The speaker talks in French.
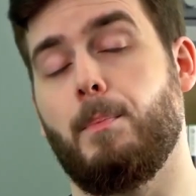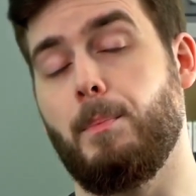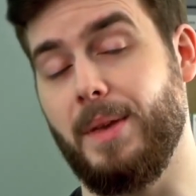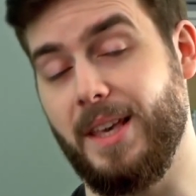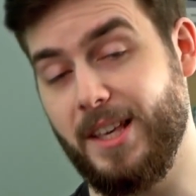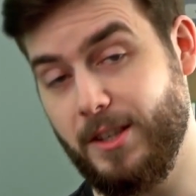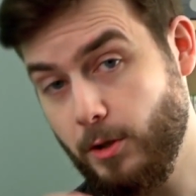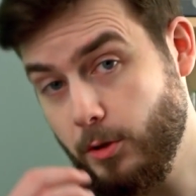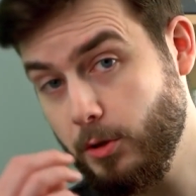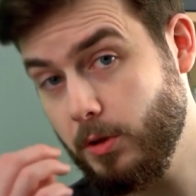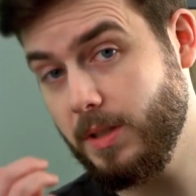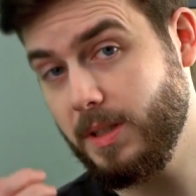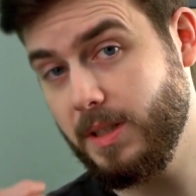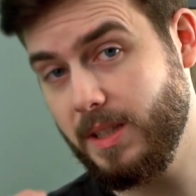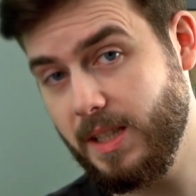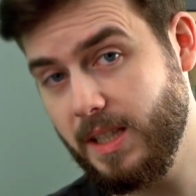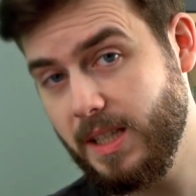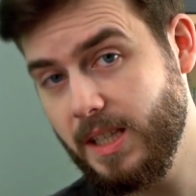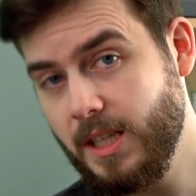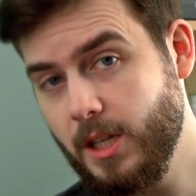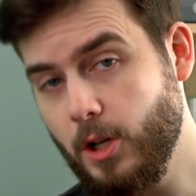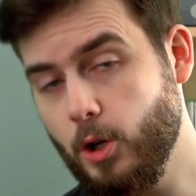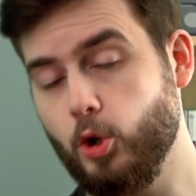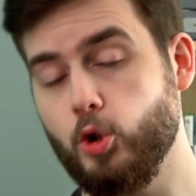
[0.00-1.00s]
Mais ceci
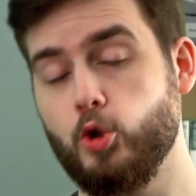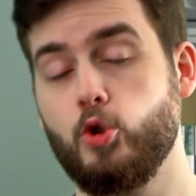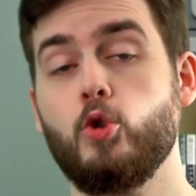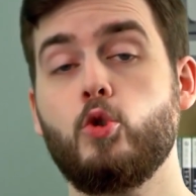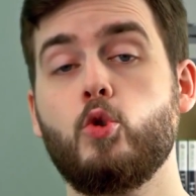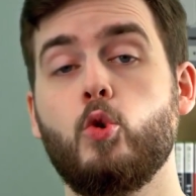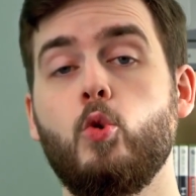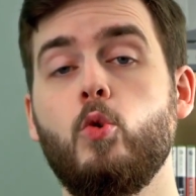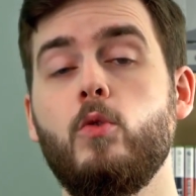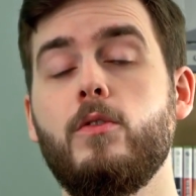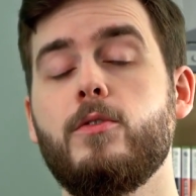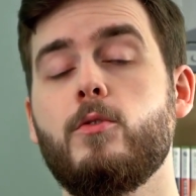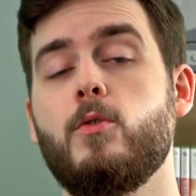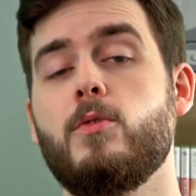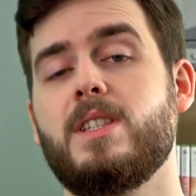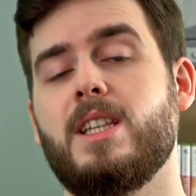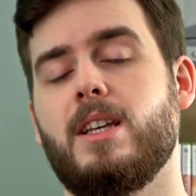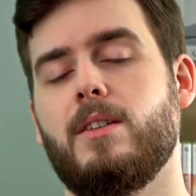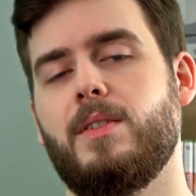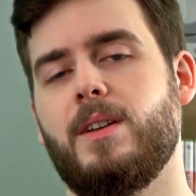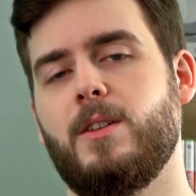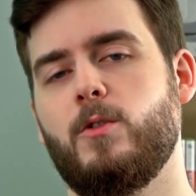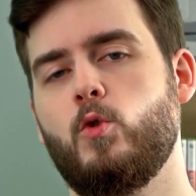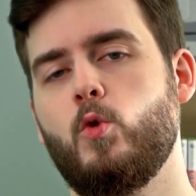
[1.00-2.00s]
dit, je trouve que
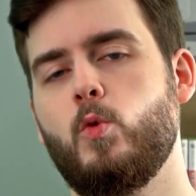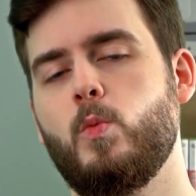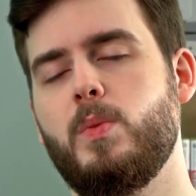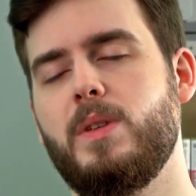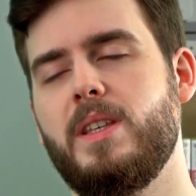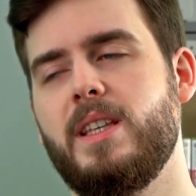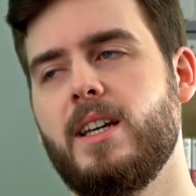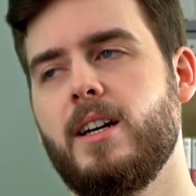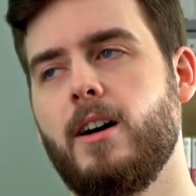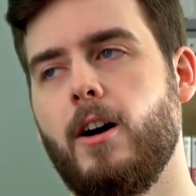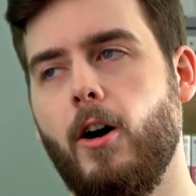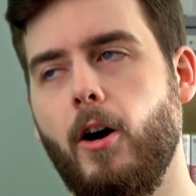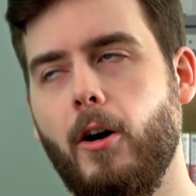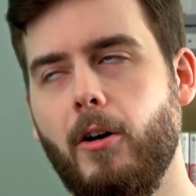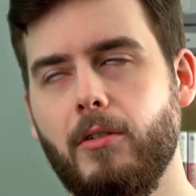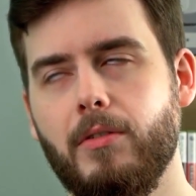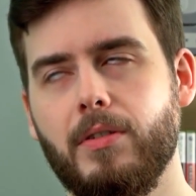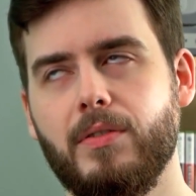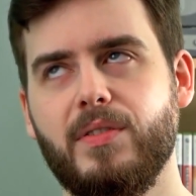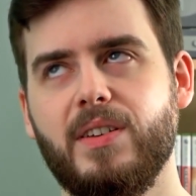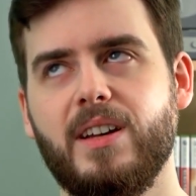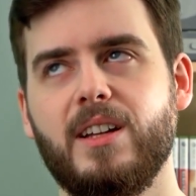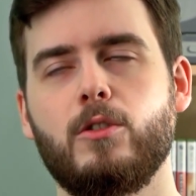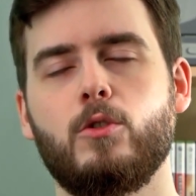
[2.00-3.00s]
ça fait du bien
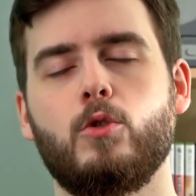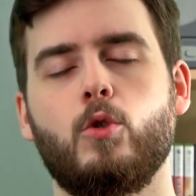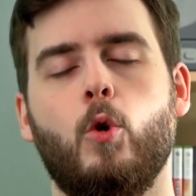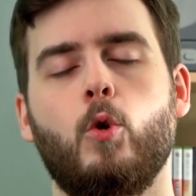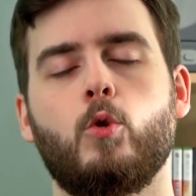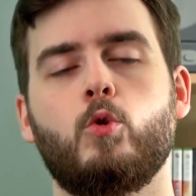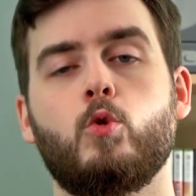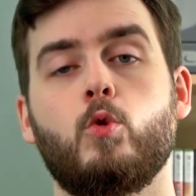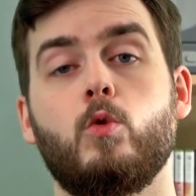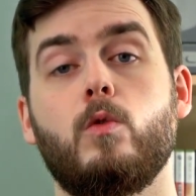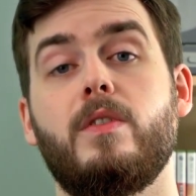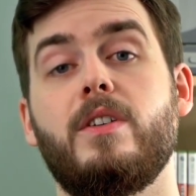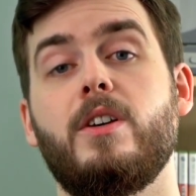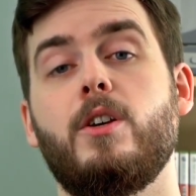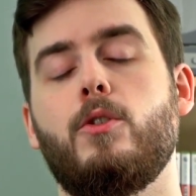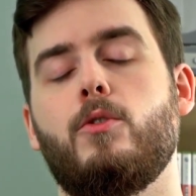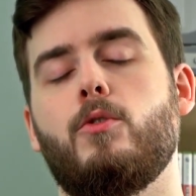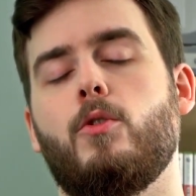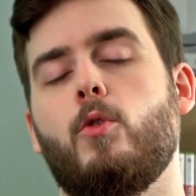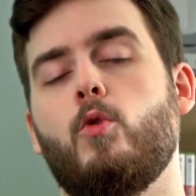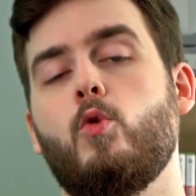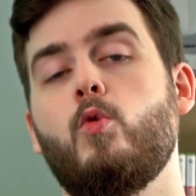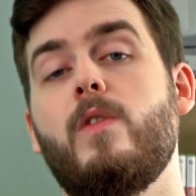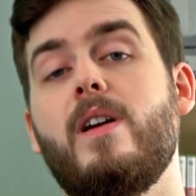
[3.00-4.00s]
enfin de retrouver
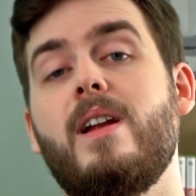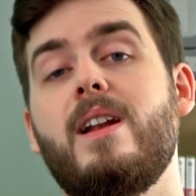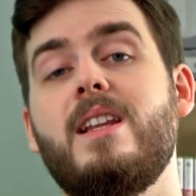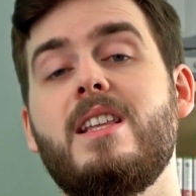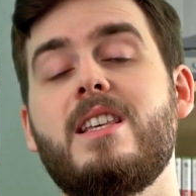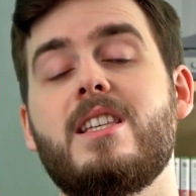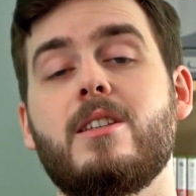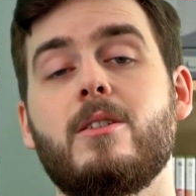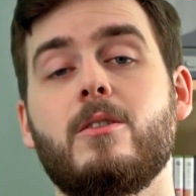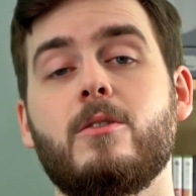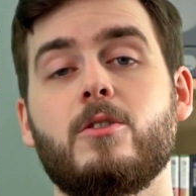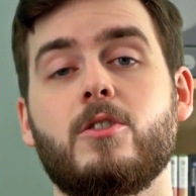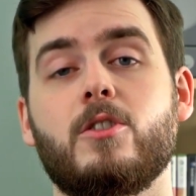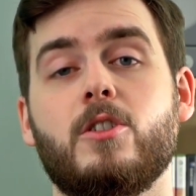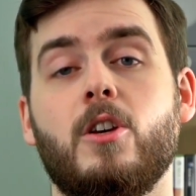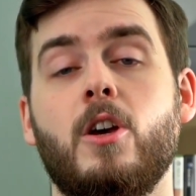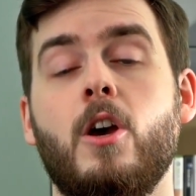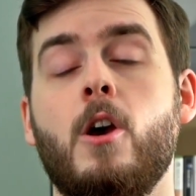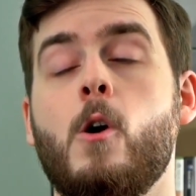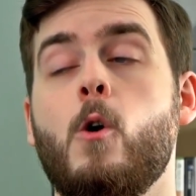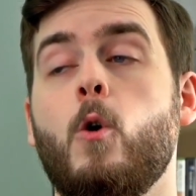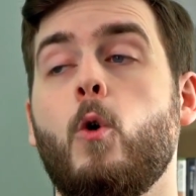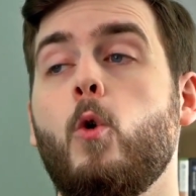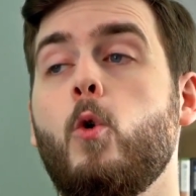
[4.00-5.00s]
une nouvelle licence
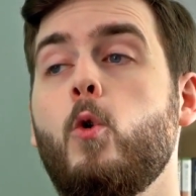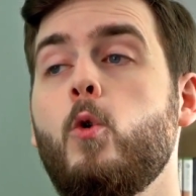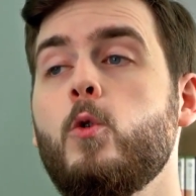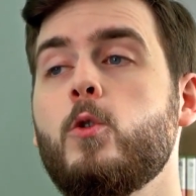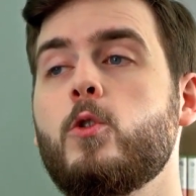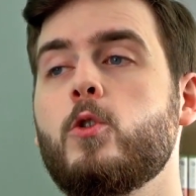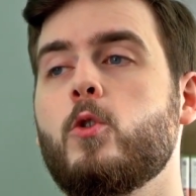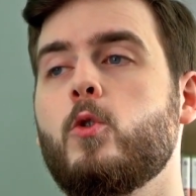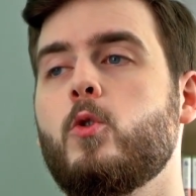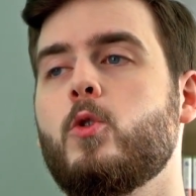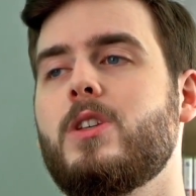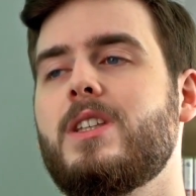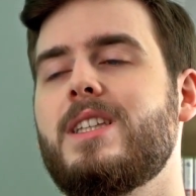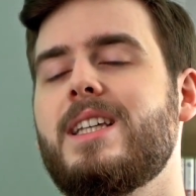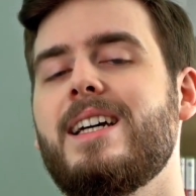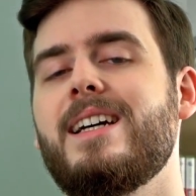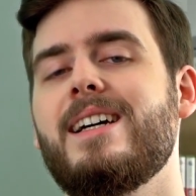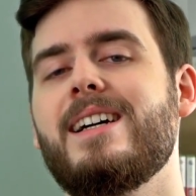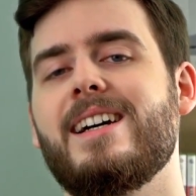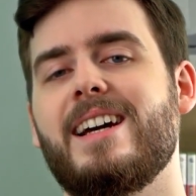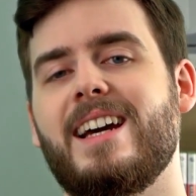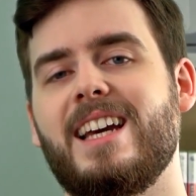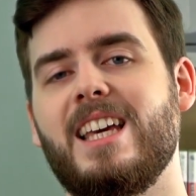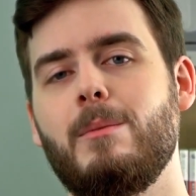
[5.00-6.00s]
autre qu'un
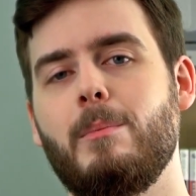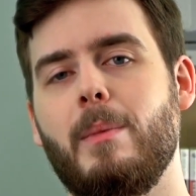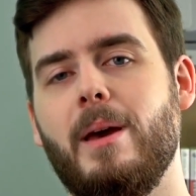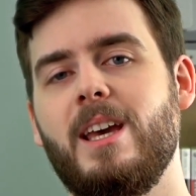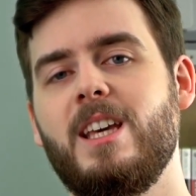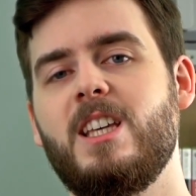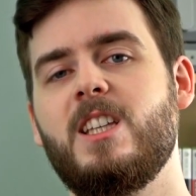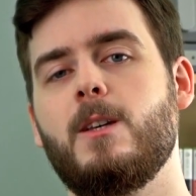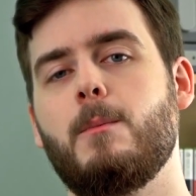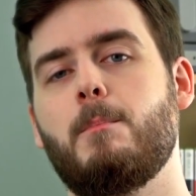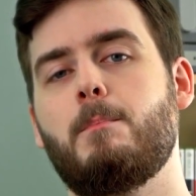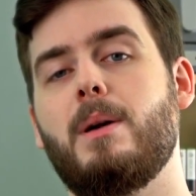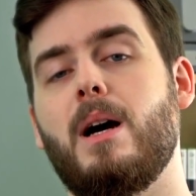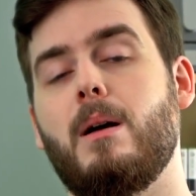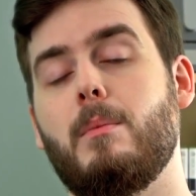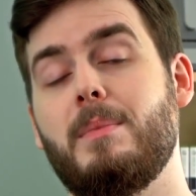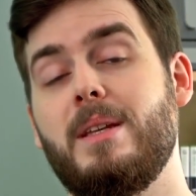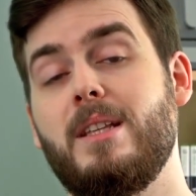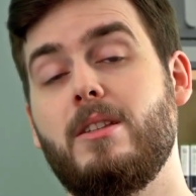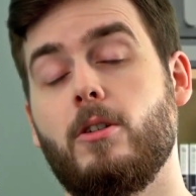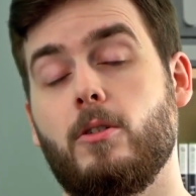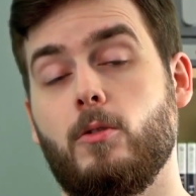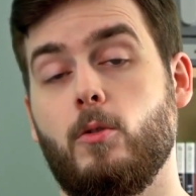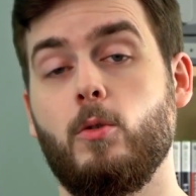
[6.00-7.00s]
remake
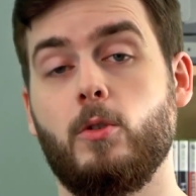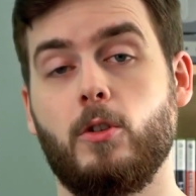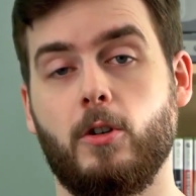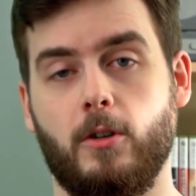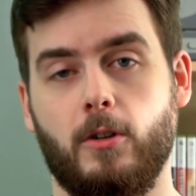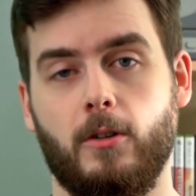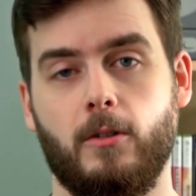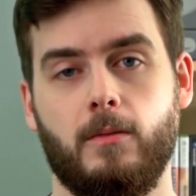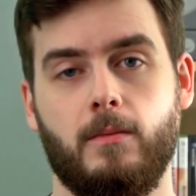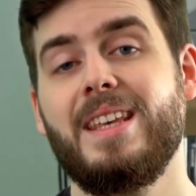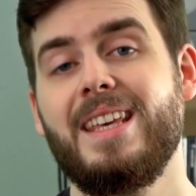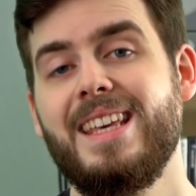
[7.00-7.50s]
parmi tant d'autres.